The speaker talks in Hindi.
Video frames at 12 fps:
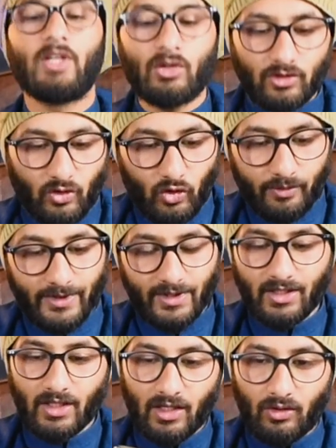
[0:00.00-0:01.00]
वीडियो जरूर
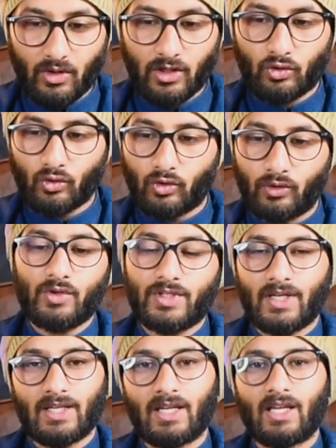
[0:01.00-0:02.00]
पसंद आई होगी तो खुश
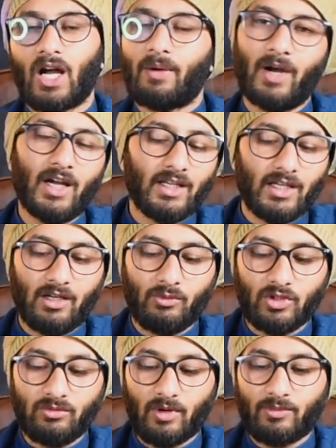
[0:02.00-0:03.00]
रहिए आबाद रहिए
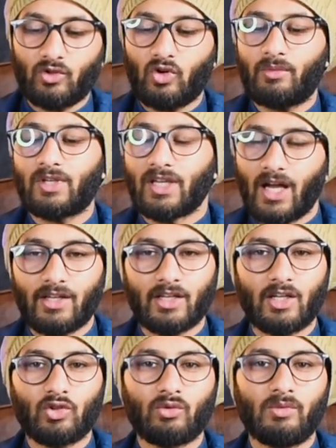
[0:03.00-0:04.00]
मुझे भी अपनी दो में याद
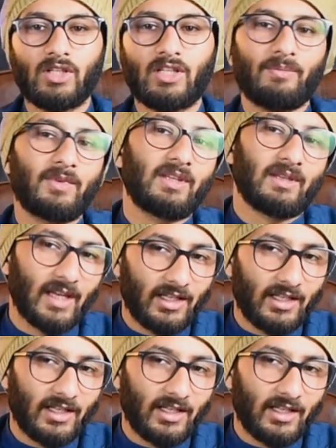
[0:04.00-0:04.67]
रखिए तो मिलते हैं अपनी